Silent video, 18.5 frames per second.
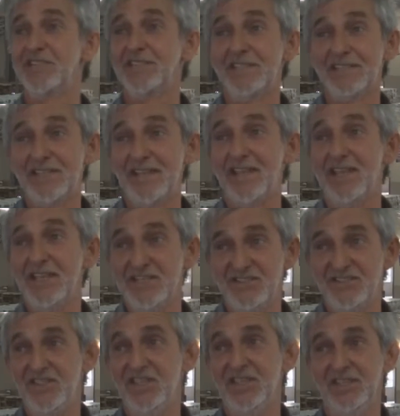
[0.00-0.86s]
Santa
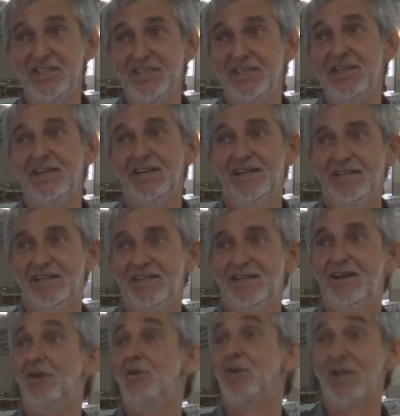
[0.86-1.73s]
Terezinha,
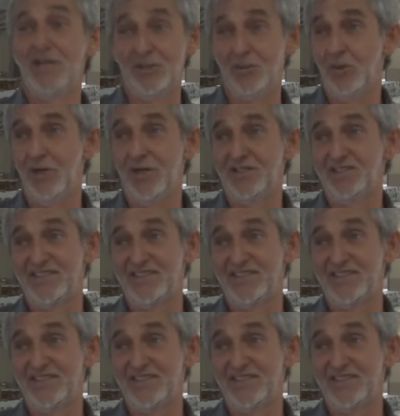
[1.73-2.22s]
redor,